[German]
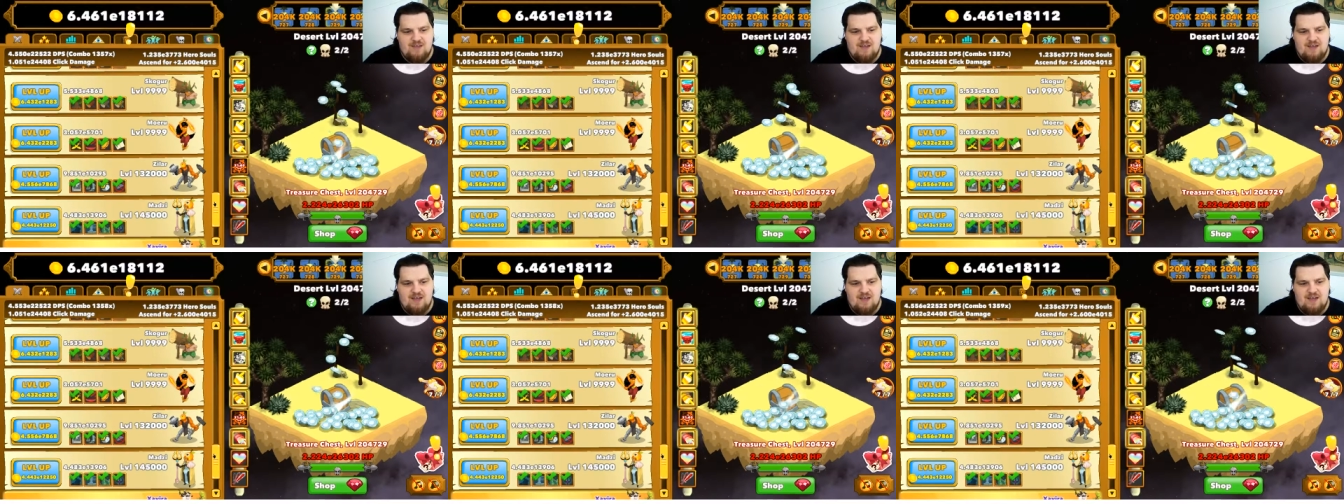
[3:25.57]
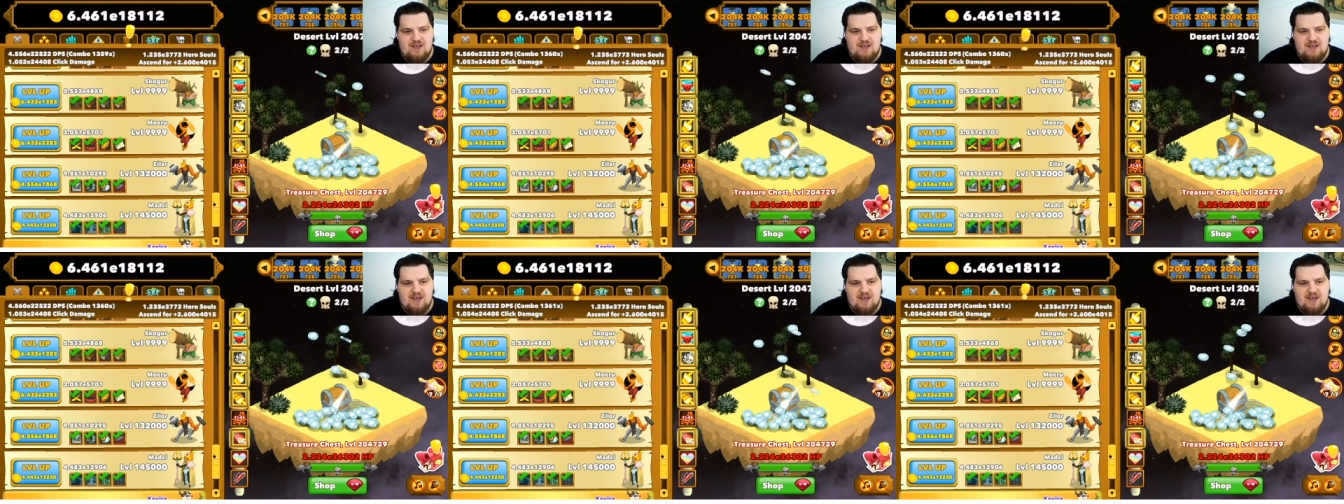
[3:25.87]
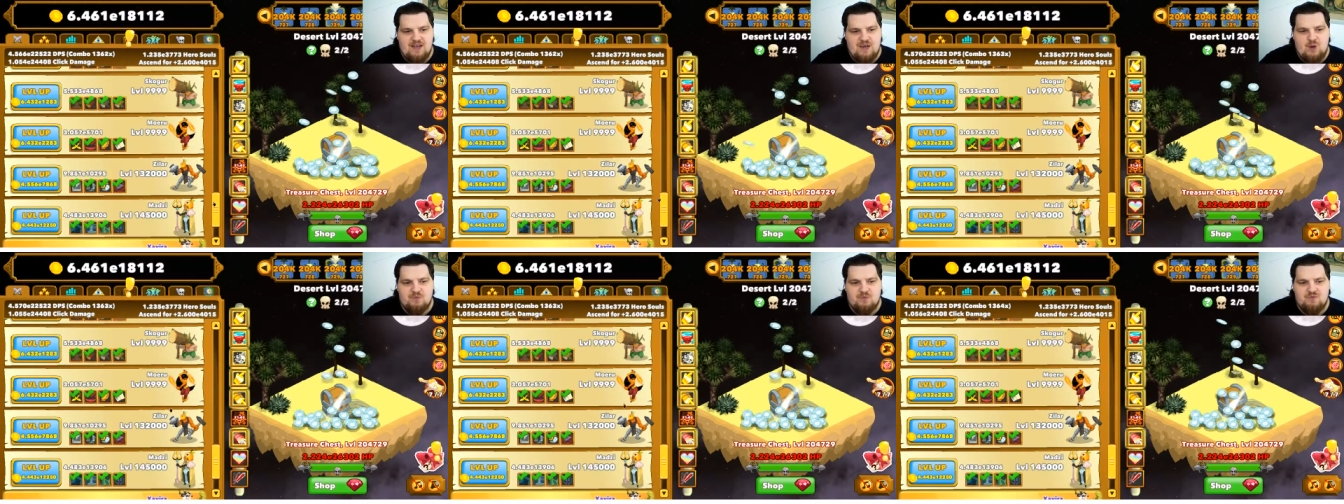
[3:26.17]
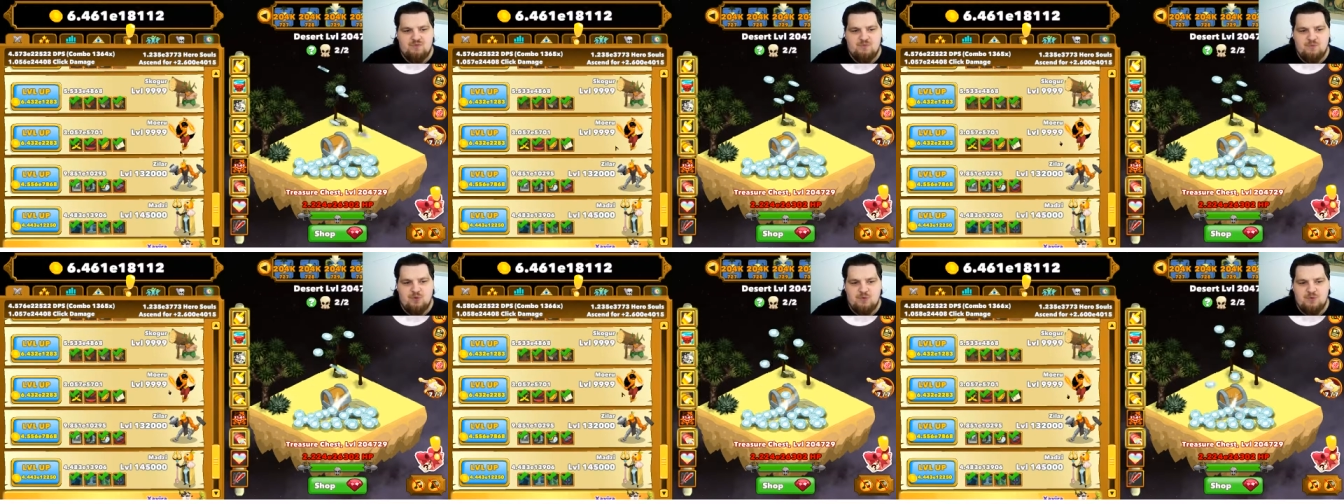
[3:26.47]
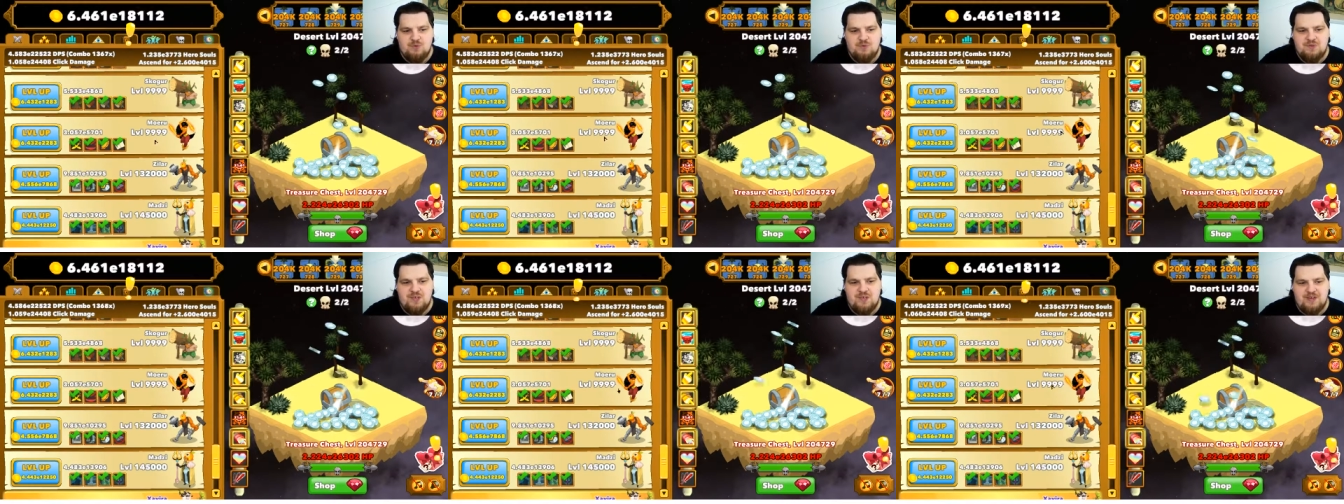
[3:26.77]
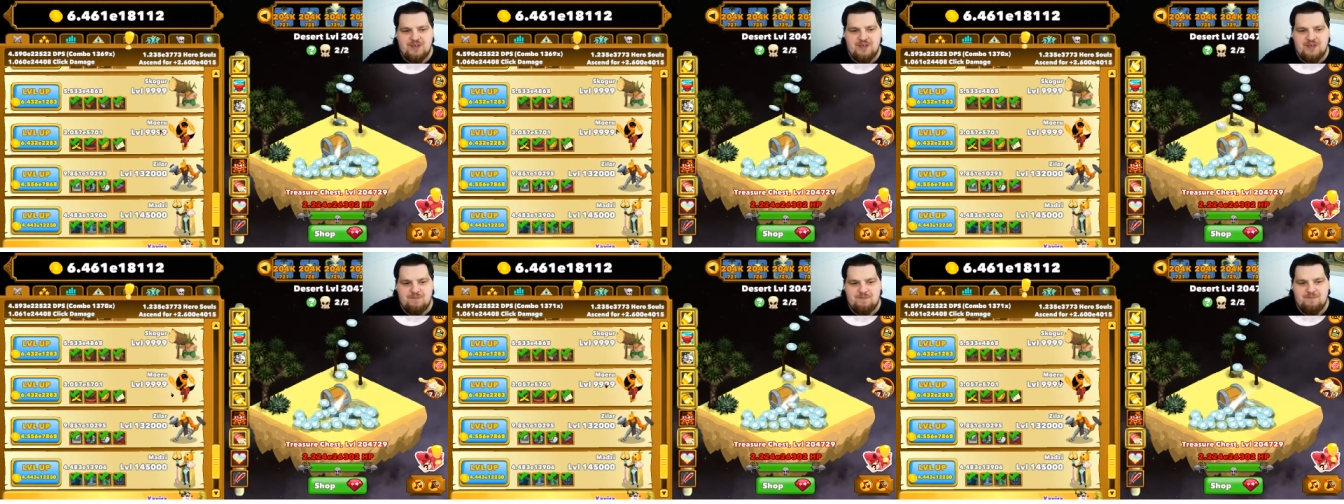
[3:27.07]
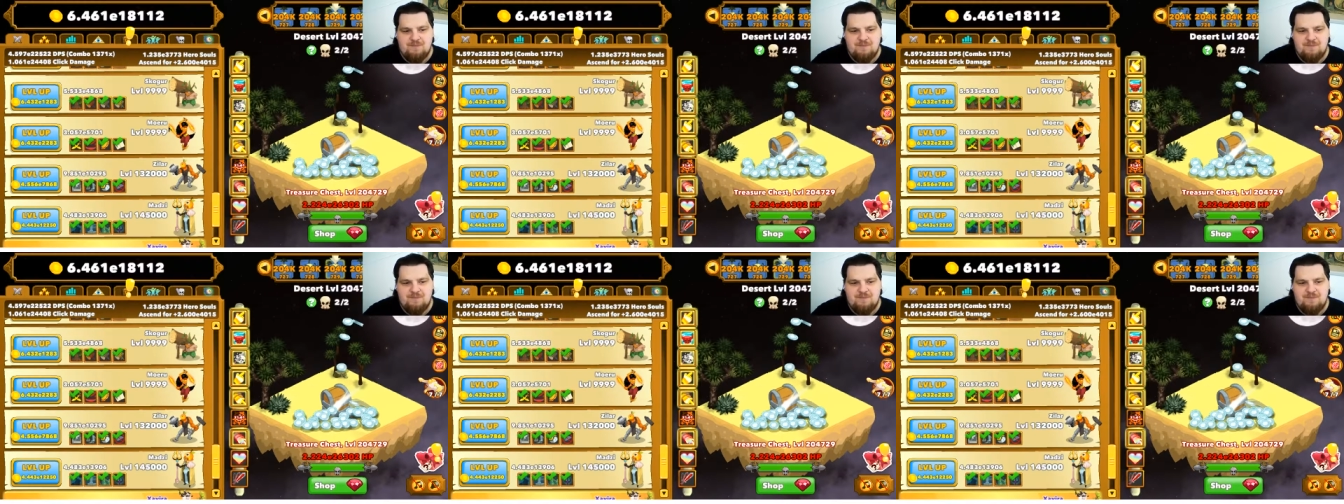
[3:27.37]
äh, auf Moro gehen kann.